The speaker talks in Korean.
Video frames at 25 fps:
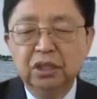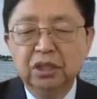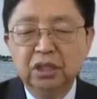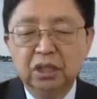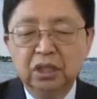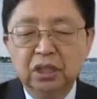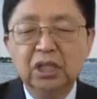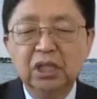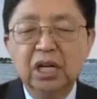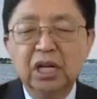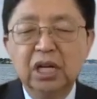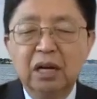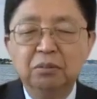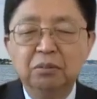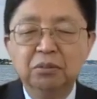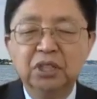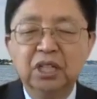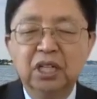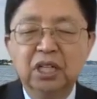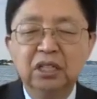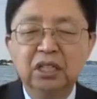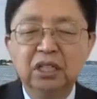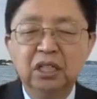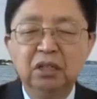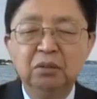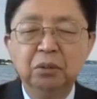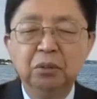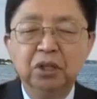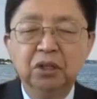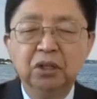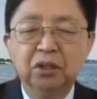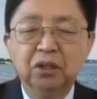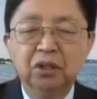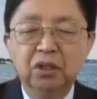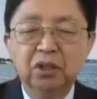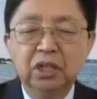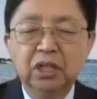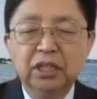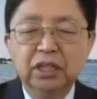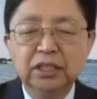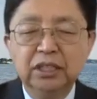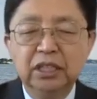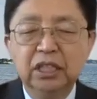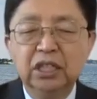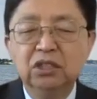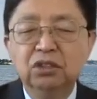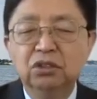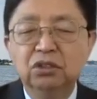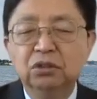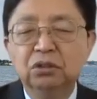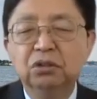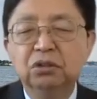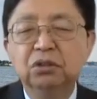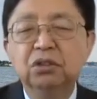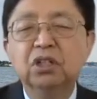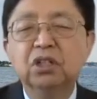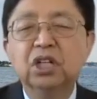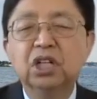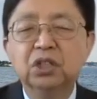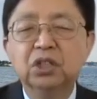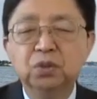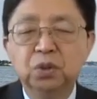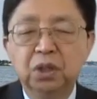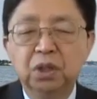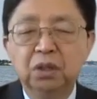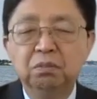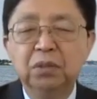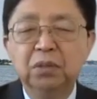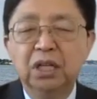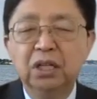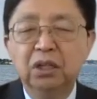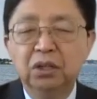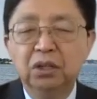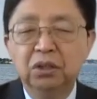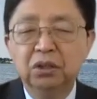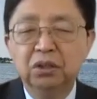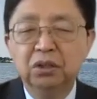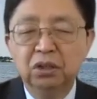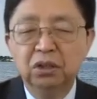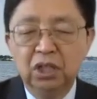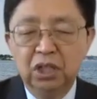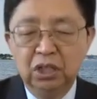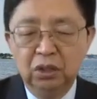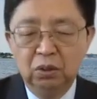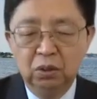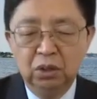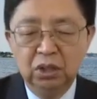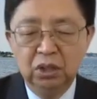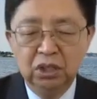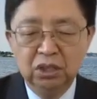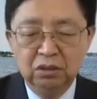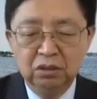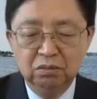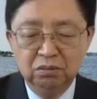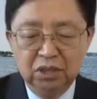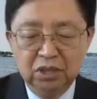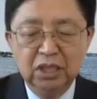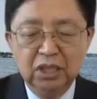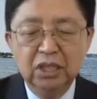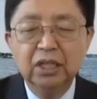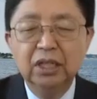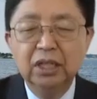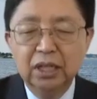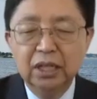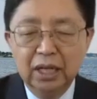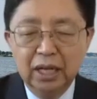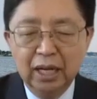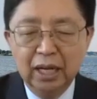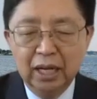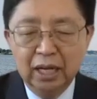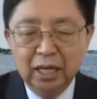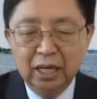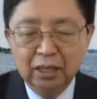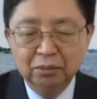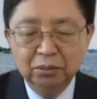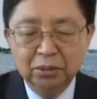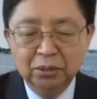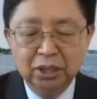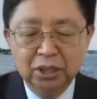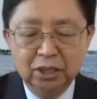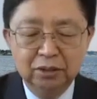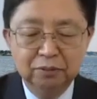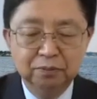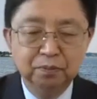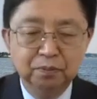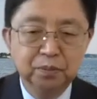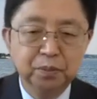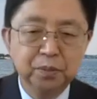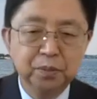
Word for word: 늘 감사드리며 예수 그리스도님 받들어 기도드렸습니다. 아멘.